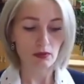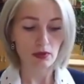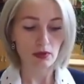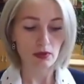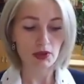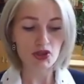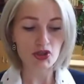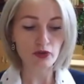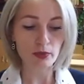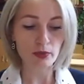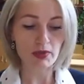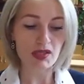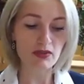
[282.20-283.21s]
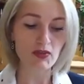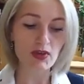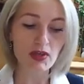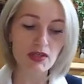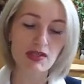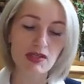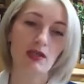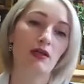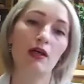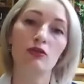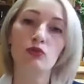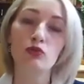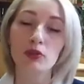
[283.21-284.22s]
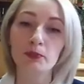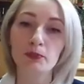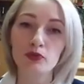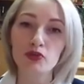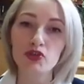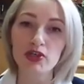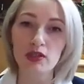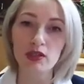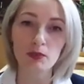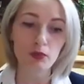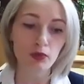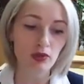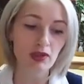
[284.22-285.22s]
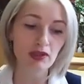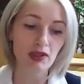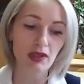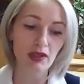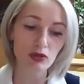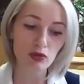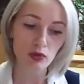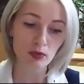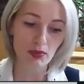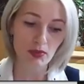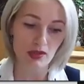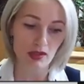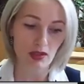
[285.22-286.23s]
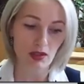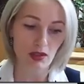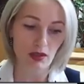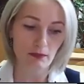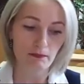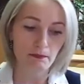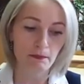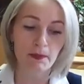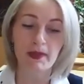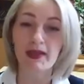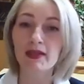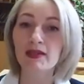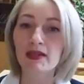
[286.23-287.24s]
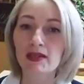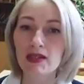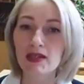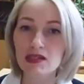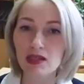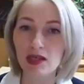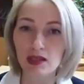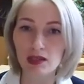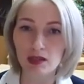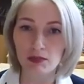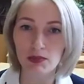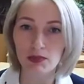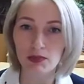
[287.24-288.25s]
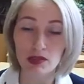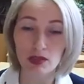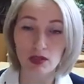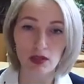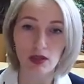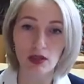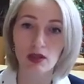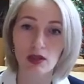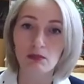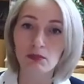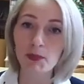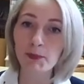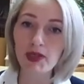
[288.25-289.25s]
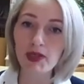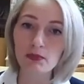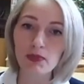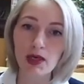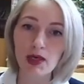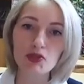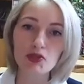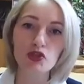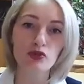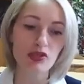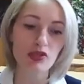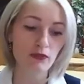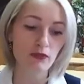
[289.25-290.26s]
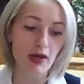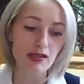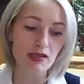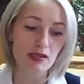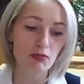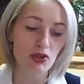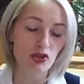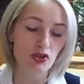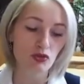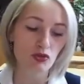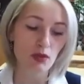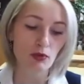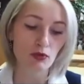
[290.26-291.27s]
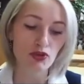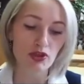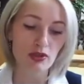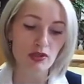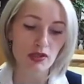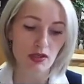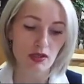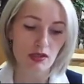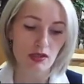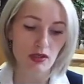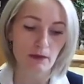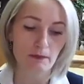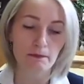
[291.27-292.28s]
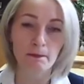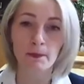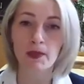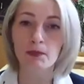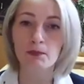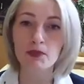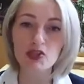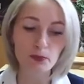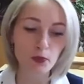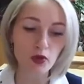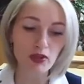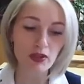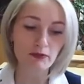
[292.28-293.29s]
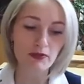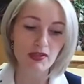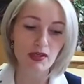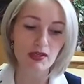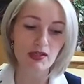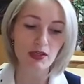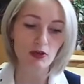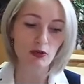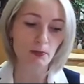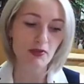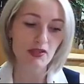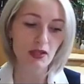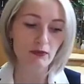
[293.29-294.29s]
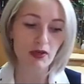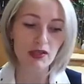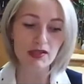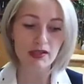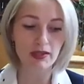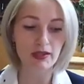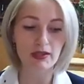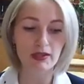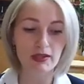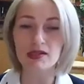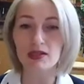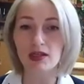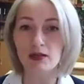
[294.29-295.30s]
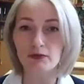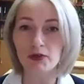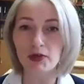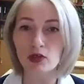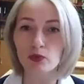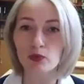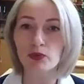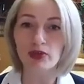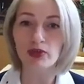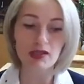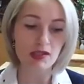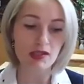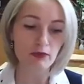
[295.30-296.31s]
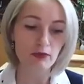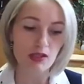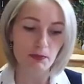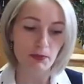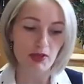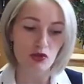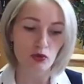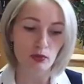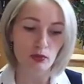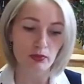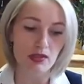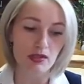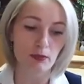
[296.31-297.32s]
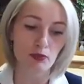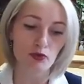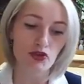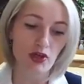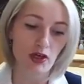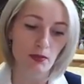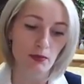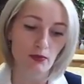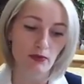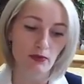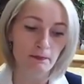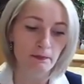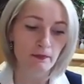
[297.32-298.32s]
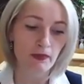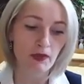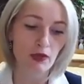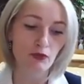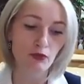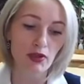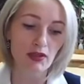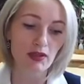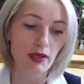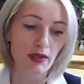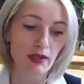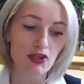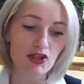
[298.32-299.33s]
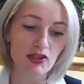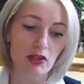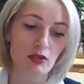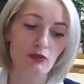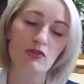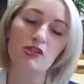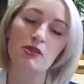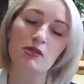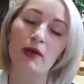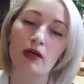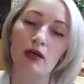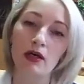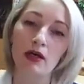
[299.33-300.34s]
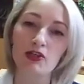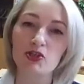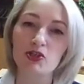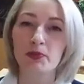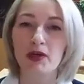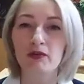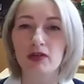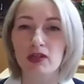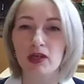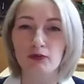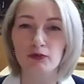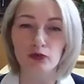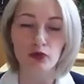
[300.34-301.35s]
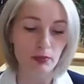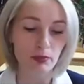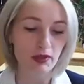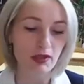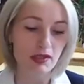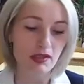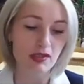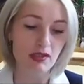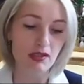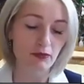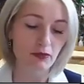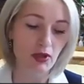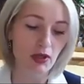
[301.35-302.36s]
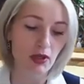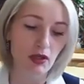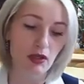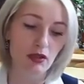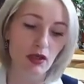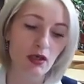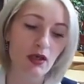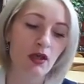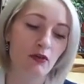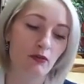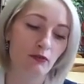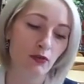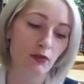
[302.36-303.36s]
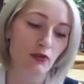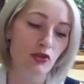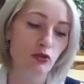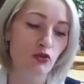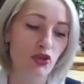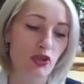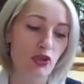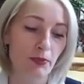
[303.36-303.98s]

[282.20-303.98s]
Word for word: речевом развитии, которое получает ребенок на родном языке, и на иностранном языке, мы понимаем, что связь между ними очень тесная. Бесспорно возрастают познавательные языковые коммуникативные способности обучаемого. Его родная речь становится богаче, правильно оформлена из-за сравнения. Да? Вы вот слушали